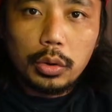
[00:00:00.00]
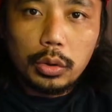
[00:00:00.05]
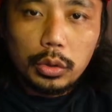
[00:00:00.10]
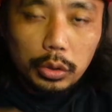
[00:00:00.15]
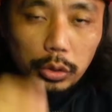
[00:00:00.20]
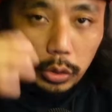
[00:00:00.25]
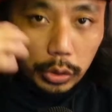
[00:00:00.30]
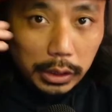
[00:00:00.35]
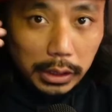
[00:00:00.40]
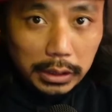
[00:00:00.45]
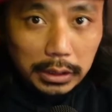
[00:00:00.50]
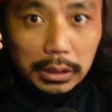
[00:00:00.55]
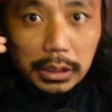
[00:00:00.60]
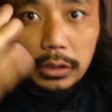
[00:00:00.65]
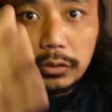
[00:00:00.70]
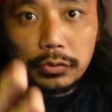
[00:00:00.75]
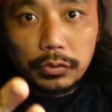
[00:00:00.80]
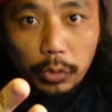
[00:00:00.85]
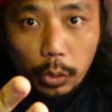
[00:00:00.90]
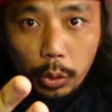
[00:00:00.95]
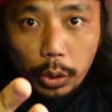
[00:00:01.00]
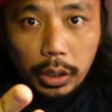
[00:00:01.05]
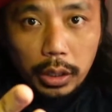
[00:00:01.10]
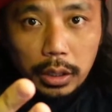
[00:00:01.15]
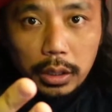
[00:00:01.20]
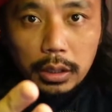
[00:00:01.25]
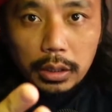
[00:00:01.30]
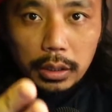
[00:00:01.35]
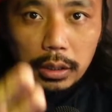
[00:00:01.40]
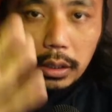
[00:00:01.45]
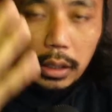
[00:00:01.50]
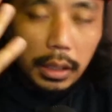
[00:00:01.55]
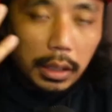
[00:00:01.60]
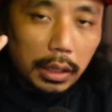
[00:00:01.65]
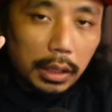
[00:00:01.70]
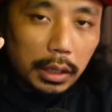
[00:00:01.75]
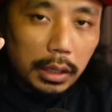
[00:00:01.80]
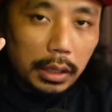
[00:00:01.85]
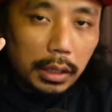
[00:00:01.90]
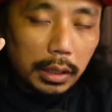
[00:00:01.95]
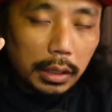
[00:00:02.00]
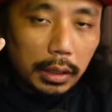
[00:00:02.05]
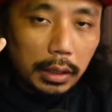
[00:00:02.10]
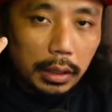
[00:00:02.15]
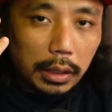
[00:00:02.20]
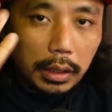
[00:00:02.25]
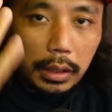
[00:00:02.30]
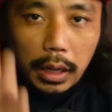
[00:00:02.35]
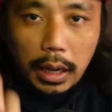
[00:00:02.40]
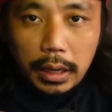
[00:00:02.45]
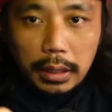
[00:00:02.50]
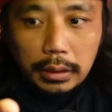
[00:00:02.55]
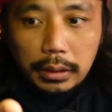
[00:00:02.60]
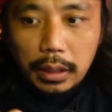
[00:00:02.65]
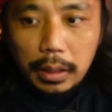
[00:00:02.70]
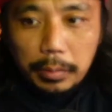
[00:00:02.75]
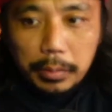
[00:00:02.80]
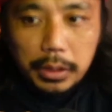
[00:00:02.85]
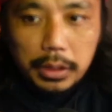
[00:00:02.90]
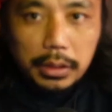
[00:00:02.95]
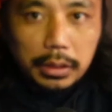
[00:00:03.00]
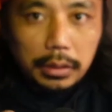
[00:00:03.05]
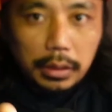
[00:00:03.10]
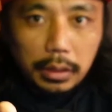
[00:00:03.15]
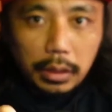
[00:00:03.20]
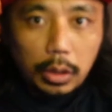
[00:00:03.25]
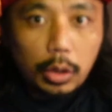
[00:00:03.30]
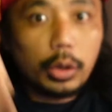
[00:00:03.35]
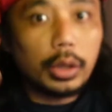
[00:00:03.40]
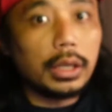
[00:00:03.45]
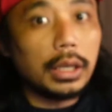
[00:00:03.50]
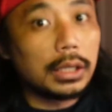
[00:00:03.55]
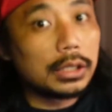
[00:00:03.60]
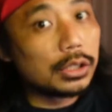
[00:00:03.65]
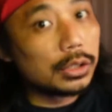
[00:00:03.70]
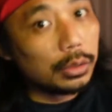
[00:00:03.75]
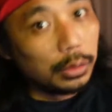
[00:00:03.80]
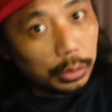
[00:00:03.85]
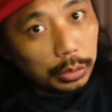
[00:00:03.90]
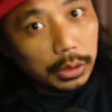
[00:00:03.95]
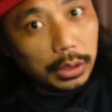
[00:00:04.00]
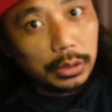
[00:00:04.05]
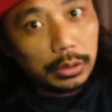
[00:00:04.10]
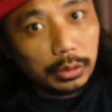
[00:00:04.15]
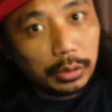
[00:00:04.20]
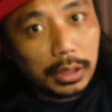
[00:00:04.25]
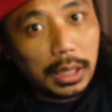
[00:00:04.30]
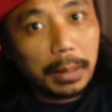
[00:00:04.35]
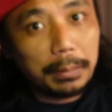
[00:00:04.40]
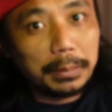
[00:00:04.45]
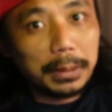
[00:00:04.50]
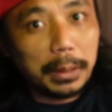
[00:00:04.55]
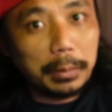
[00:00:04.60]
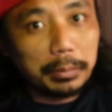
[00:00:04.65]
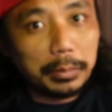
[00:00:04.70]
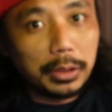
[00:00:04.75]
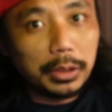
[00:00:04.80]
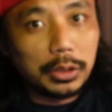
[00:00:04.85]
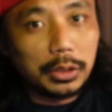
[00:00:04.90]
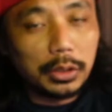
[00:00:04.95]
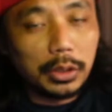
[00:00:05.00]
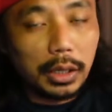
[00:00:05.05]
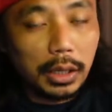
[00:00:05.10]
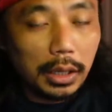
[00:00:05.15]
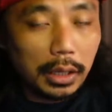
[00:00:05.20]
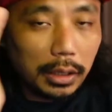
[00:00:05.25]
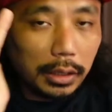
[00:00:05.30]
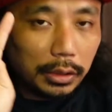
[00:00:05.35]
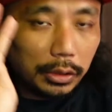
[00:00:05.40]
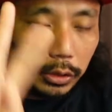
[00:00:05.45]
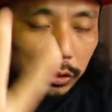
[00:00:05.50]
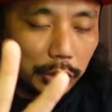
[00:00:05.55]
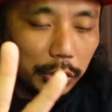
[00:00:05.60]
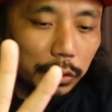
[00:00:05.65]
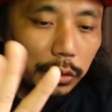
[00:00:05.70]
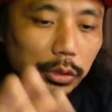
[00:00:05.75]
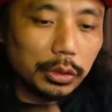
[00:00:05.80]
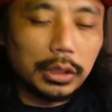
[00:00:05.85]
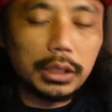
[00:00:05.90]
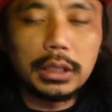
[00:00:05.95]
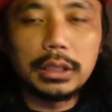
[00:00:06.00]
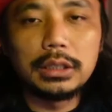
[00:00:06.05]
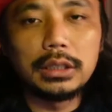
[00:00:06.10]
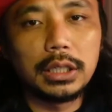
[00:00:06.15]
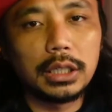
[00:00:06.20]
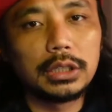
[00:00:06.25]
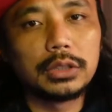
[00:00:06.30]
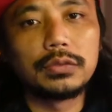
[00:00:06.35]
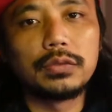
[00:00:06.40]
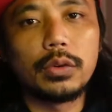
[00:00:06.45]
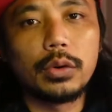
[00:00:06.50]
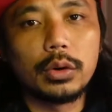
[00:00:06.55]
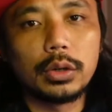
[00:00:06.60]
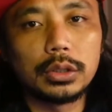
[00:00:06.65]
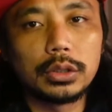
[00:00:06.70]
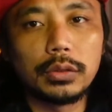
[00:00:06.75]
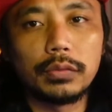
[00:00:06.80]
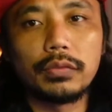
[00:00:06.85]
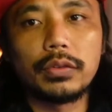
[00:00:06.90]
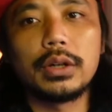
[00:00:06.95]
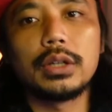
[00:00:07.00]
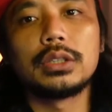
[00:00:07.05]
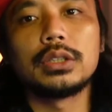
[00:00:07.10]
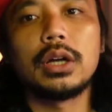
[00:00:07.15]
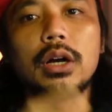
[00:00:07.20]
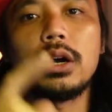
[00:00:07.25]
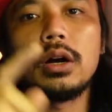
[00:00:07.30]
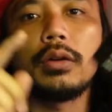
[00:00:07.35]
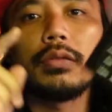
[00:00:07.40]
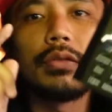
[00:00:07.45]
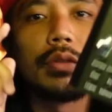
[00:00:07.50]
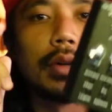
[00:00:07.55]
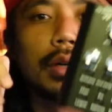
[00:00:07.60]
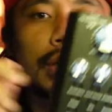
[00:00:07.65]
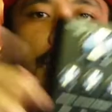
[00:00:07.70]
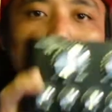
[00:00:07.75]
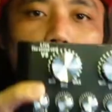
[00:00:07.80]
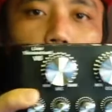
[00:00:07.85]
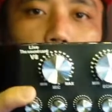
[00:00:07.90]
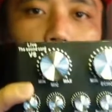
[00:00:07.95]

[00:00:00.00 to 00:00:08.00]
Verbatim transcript: You just need four uh, items. Okay, excluding yung laptop ninyo. Ha? So you need just four. So first off, you